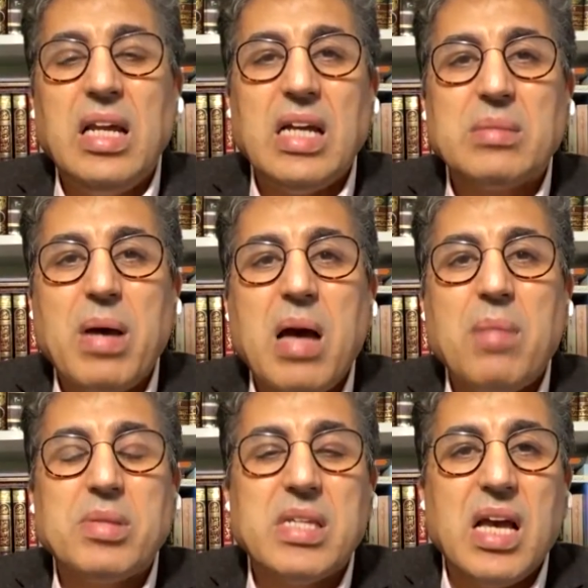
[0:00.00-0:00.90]

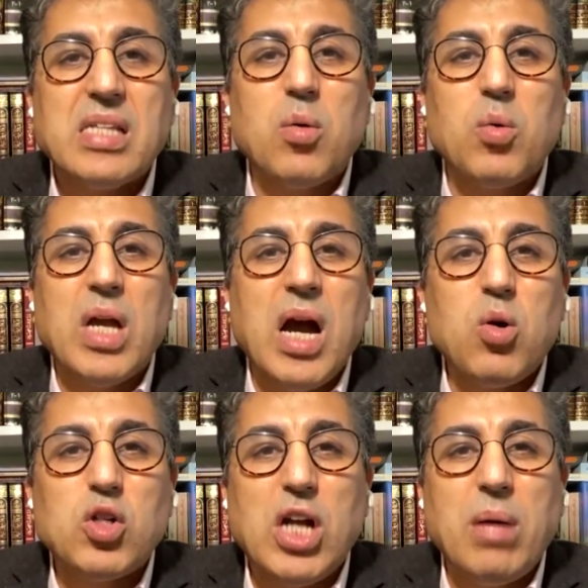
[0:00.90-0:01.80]
لاسباب
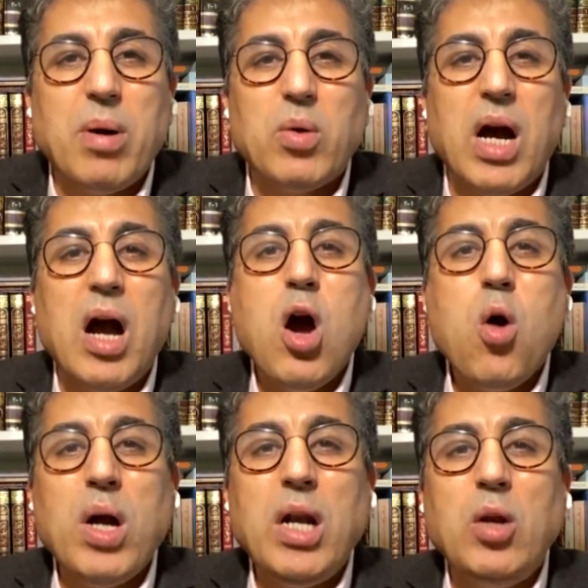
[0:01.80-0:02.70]
سياسويه وشعبويه
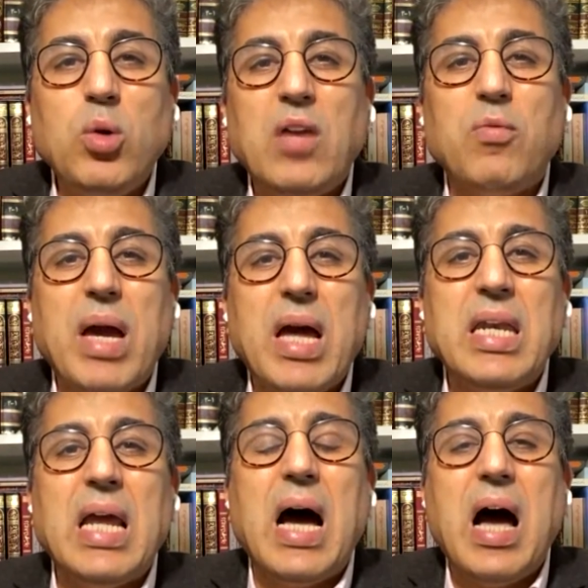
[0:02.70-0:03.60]
ونحن نعرف
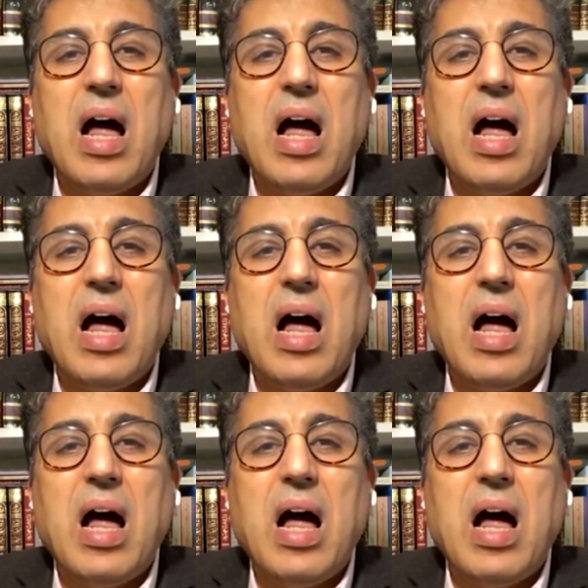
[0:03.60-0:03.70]
بان